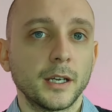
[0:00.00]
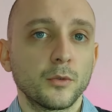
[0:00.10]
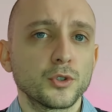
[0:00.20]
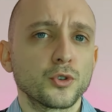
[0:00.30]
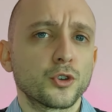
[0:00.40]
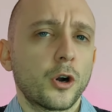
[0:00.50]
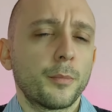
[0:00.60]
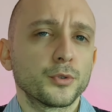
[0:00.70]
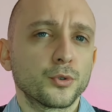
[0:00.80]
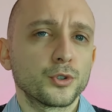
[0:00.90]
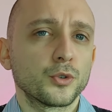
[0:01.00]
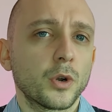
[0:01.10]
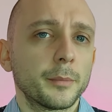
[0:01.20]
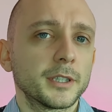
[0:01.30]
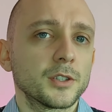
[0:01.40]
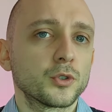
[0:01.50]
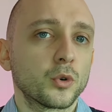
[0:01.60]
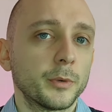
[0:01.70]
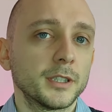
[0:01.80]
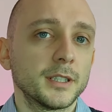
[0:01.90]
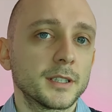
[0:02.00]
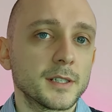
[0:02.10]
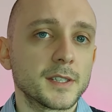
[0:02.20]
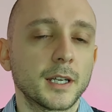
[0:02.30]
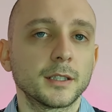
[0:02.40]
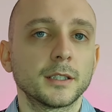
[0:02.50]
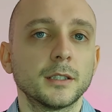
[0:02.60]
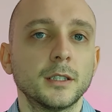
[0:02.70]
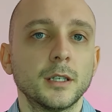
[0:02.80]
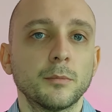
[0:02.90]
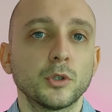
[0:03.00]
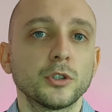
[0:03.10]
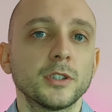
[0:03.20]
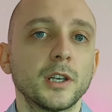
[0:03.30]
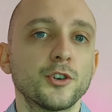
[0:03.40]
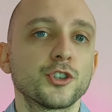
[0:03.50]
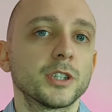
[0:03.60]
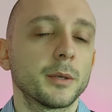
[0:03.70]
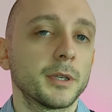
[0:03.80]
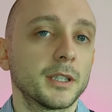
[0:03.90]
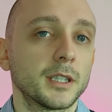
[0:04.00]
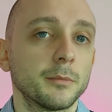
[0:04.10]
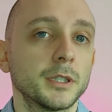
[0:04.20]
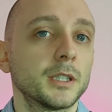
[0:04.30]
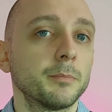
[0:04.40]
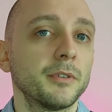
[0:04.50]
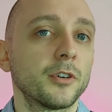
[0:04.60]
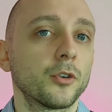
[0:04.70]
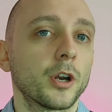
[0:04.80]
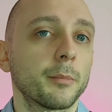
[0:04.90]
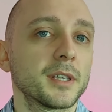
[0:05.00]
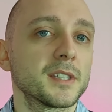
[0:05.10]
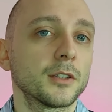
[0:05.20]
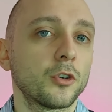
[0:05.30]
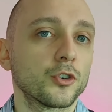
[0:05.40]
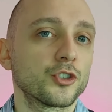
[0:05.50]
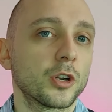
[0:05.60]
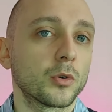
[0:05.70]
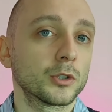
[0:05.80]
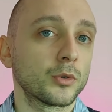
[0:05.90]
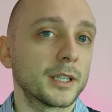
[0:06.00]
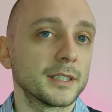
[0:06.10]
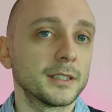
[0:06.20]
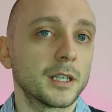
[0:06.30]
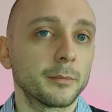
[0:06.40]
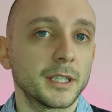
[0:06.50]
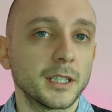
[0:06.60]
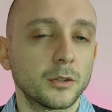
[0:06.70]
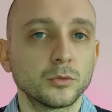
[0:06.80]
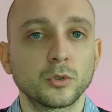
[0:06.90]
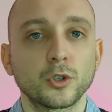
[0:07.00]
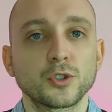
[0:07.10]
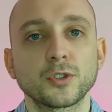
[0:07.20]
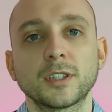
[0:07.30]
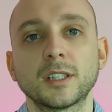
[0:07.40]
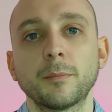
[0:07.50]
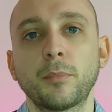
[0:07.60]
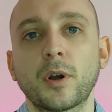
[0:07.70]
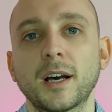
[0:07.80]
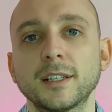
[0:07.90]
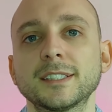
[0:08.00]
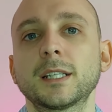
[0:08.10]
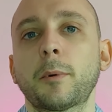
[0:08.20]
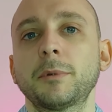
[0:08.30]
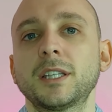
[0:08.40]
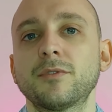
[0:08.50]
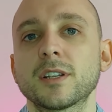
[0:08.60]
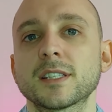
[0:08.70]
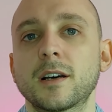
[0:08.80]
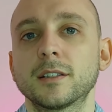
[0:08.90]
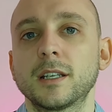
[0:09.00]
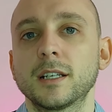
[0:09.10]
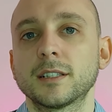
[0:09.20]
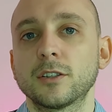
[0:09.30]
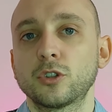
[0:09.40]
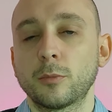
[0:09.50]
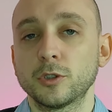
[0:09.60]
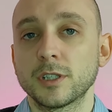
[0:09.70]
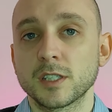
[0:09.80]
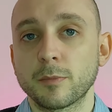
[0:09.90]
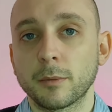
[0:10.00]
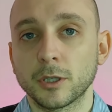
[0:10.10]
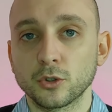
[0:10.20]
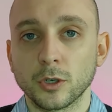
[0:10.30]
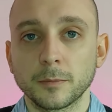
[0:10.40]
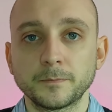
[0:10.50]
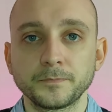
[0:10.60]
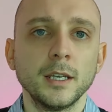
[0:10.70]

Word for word: e a questo scopo sono sicuramente strumenti interessanti. Molto intelligentemente BTP valore emessi ad oggi hanno una durata intermedia, un orizzonte temporale estremamente versatile e adatto a molti risparmiatori.